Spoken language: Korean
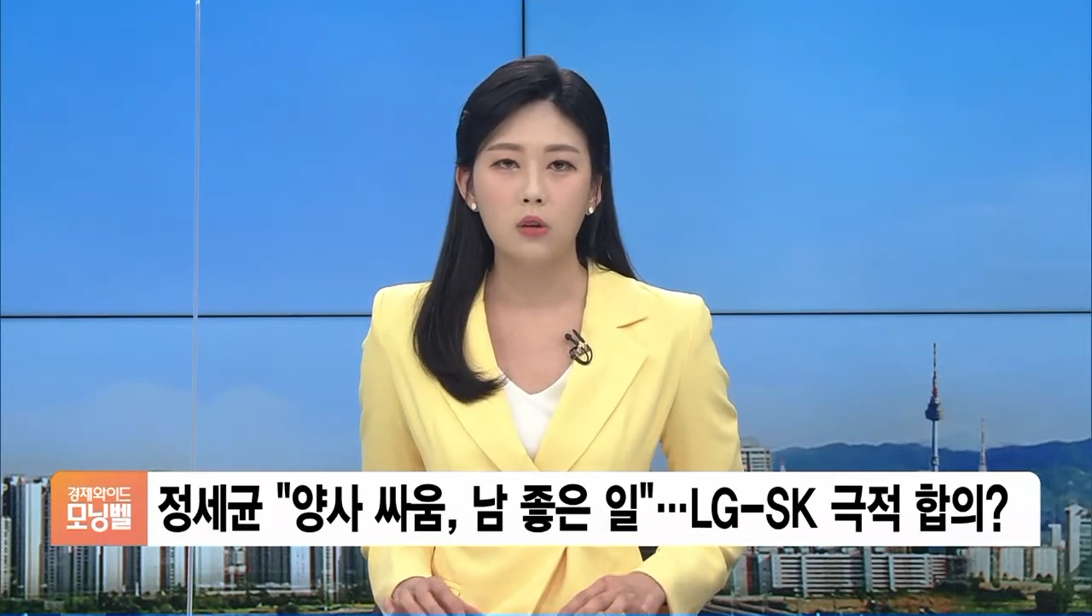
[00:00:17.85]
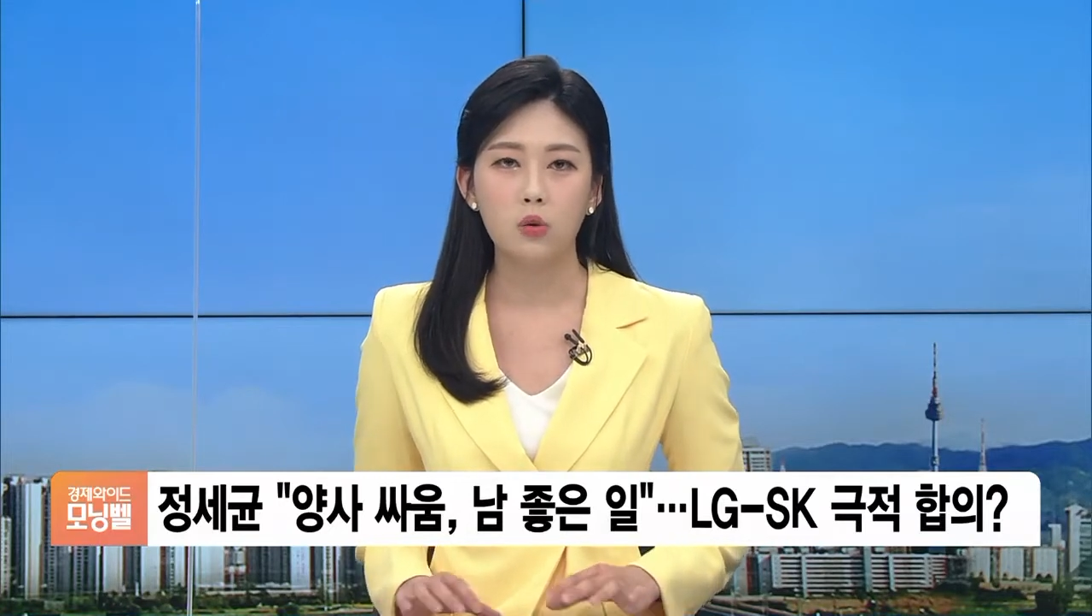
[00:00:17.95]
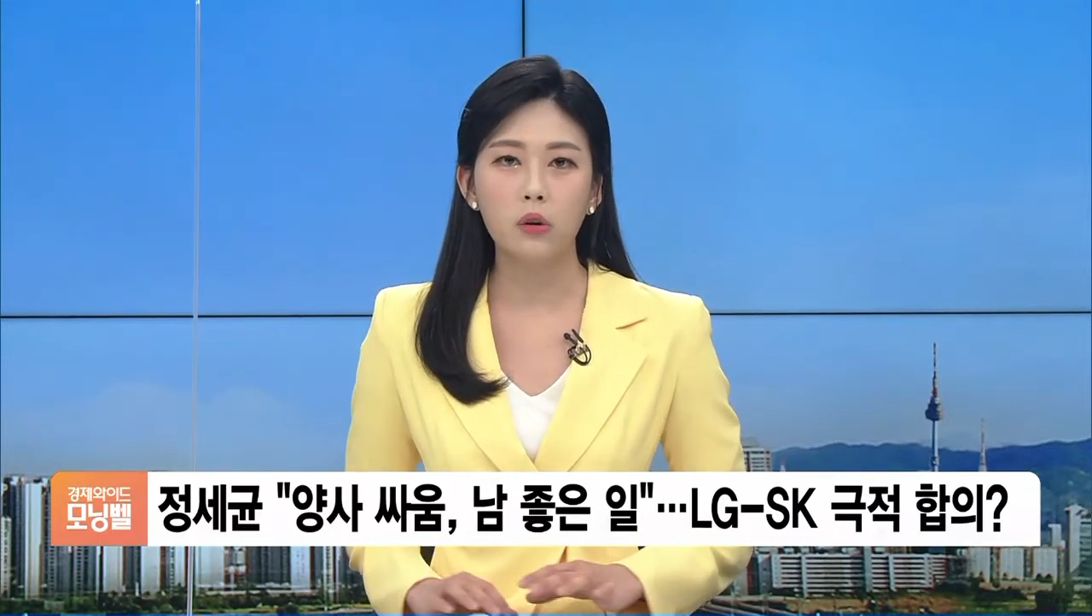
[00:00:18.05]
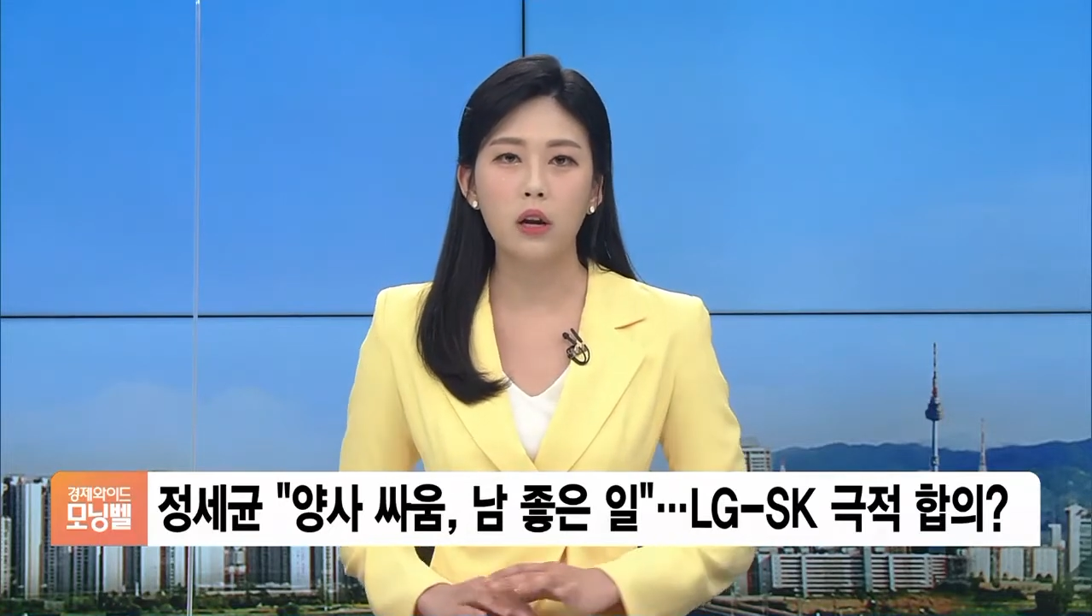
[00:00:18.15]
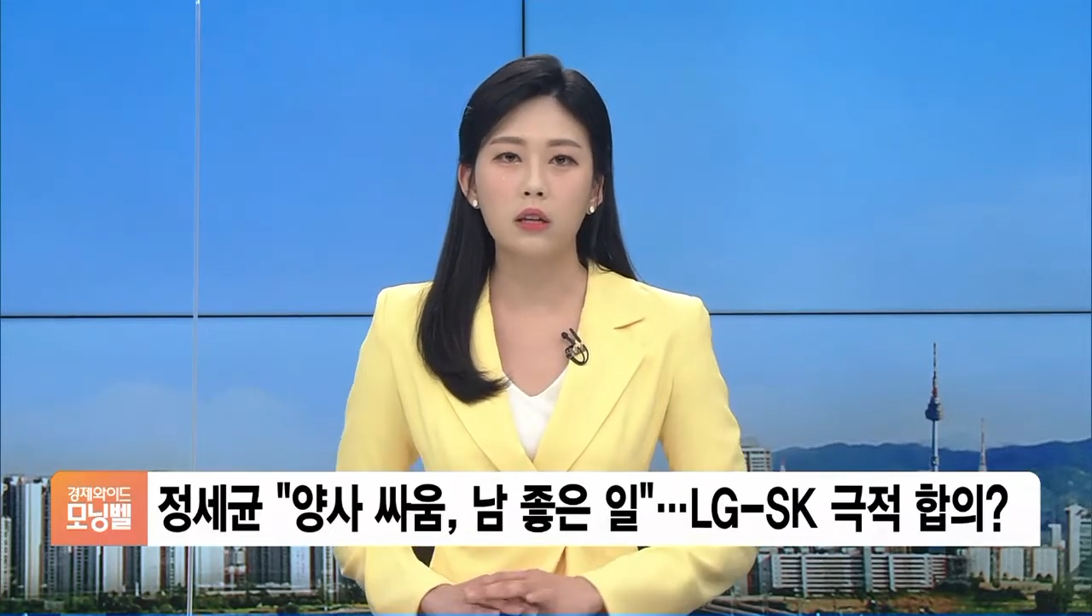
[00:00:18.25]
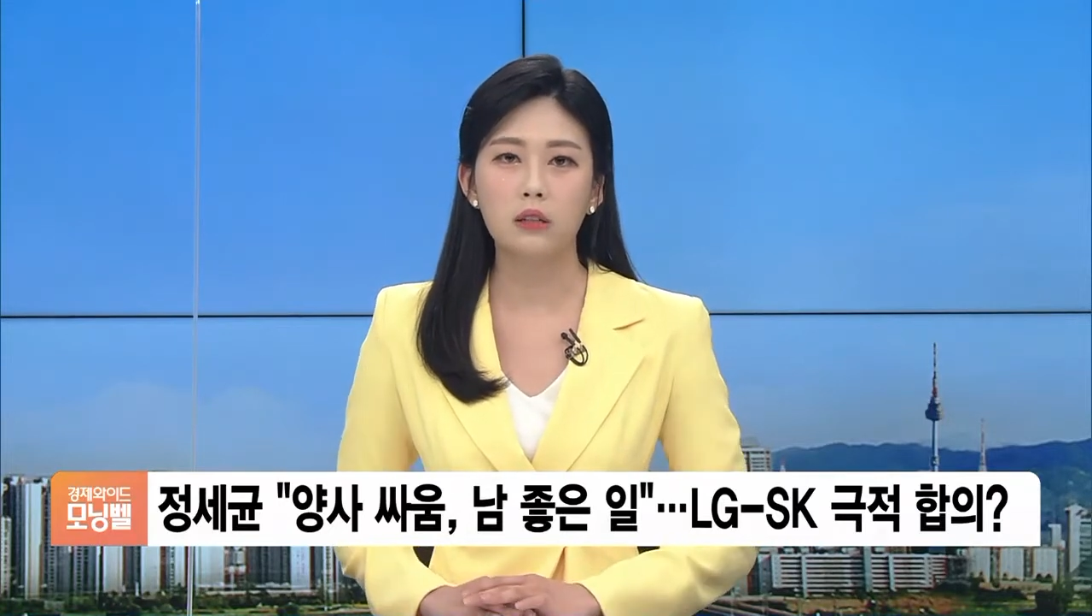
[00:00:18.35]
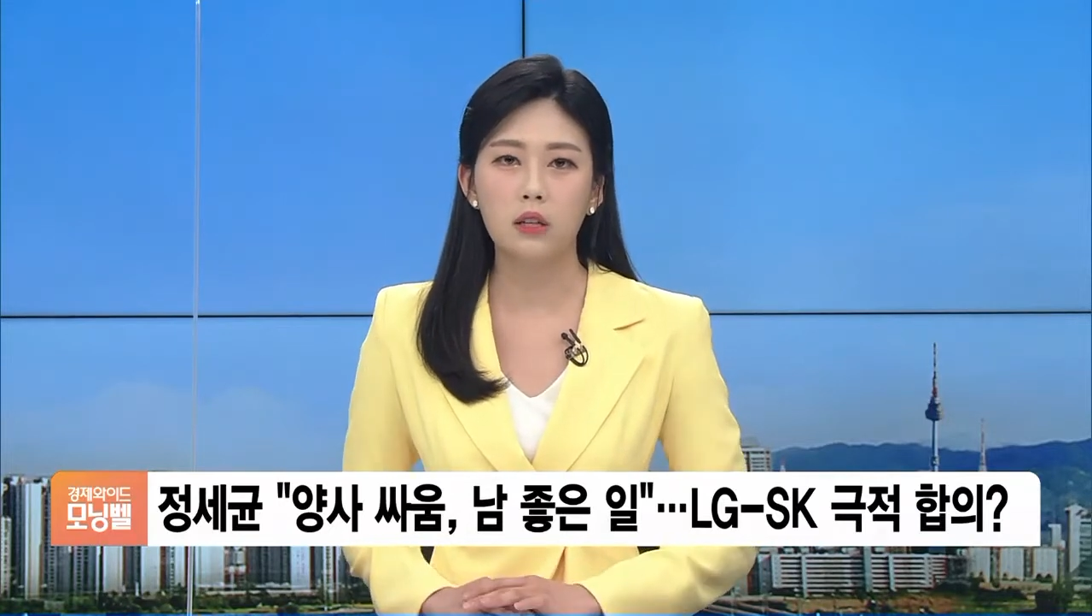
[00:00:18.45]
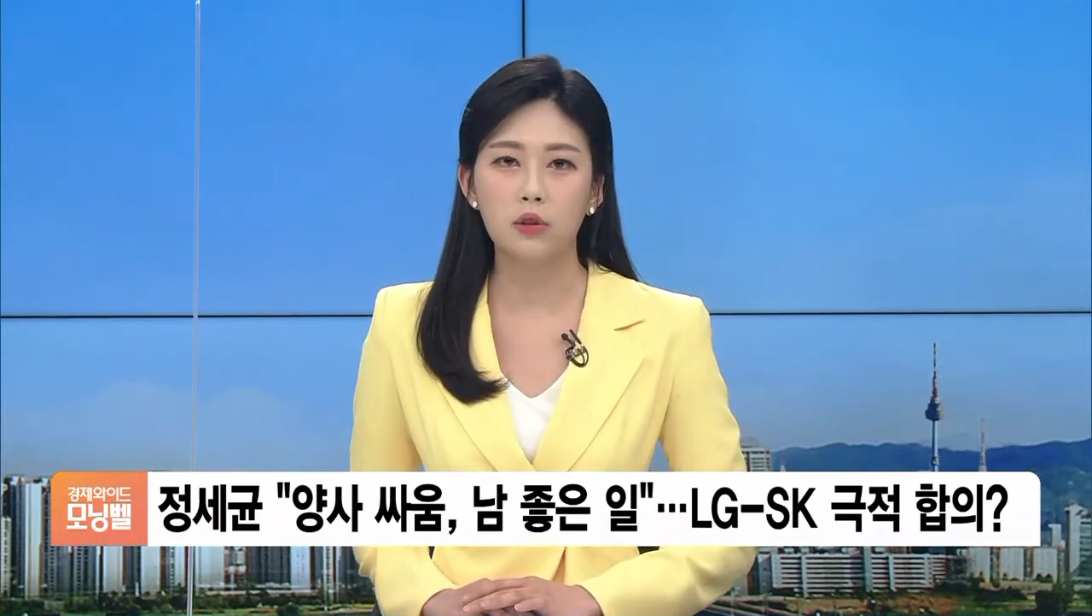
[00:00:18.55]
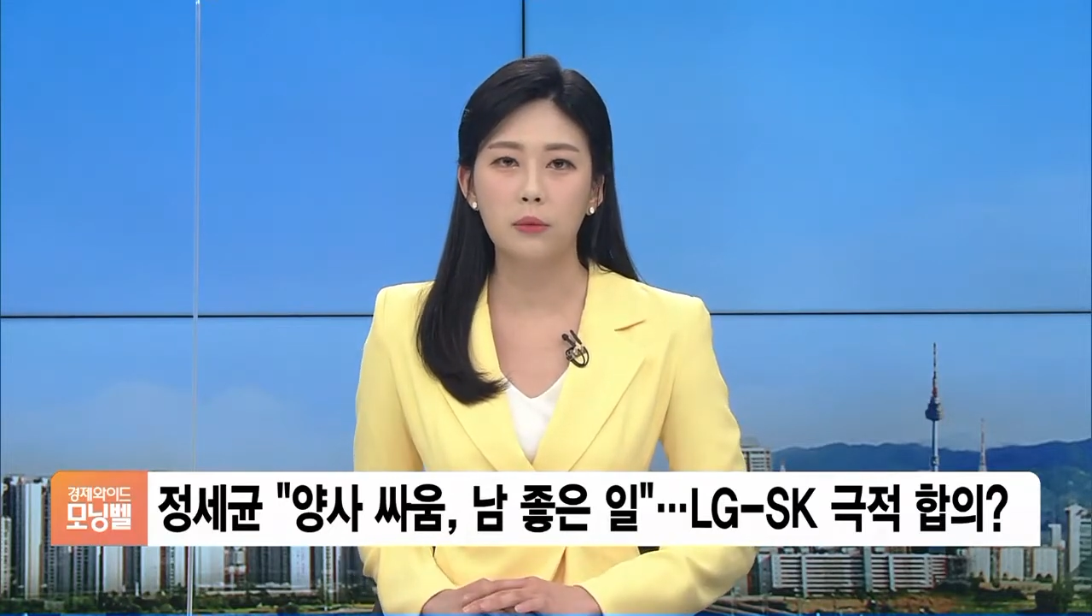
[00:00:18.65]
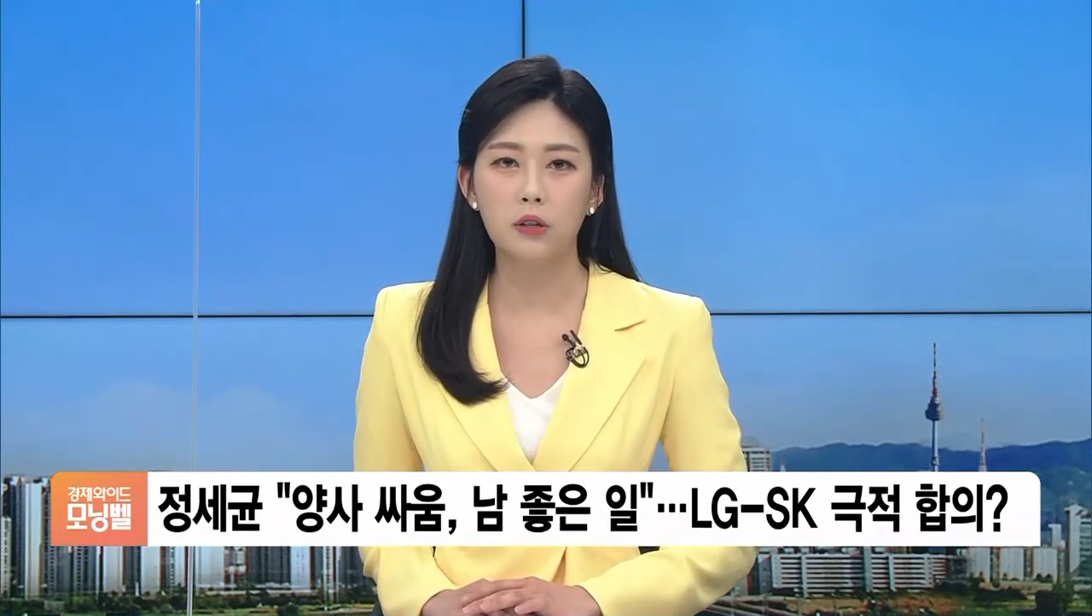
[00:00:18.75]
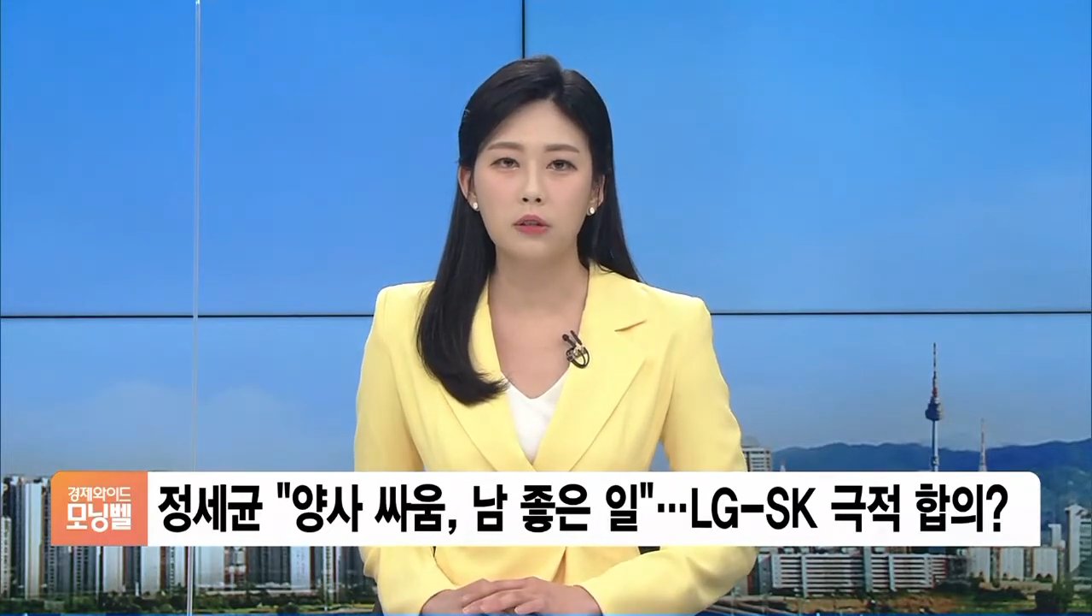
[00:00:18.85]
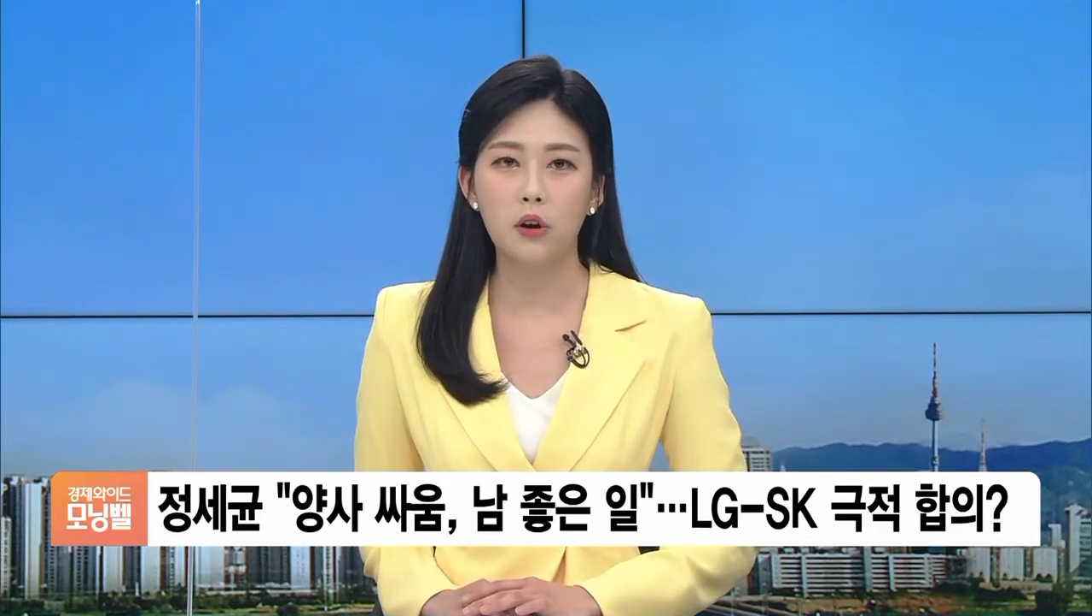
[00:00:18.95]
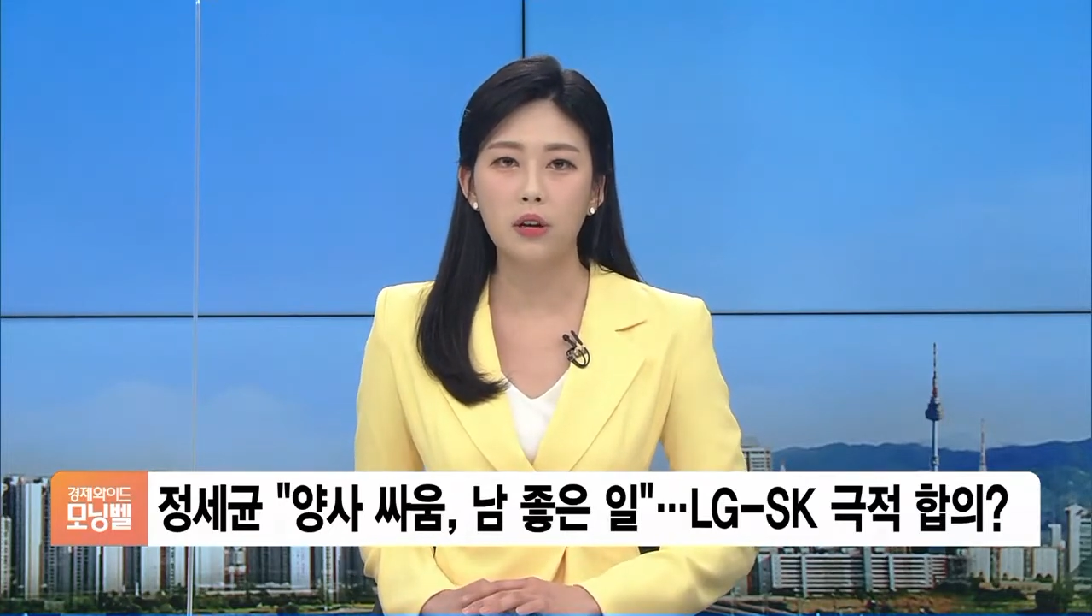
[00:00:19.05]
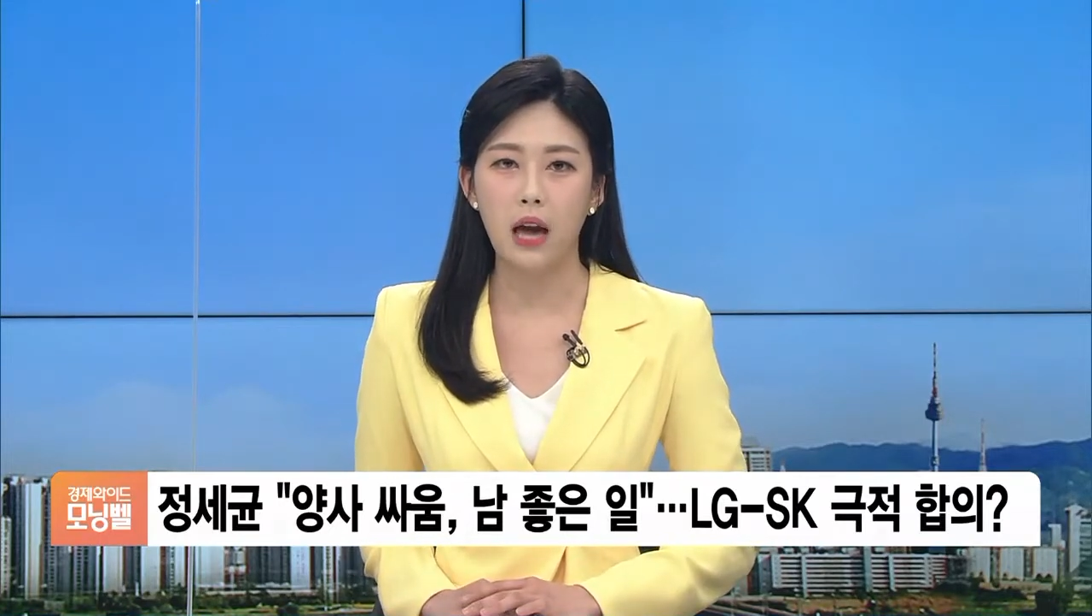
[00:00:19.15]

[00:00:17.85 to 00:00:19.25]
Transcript: 총리까지 나서면서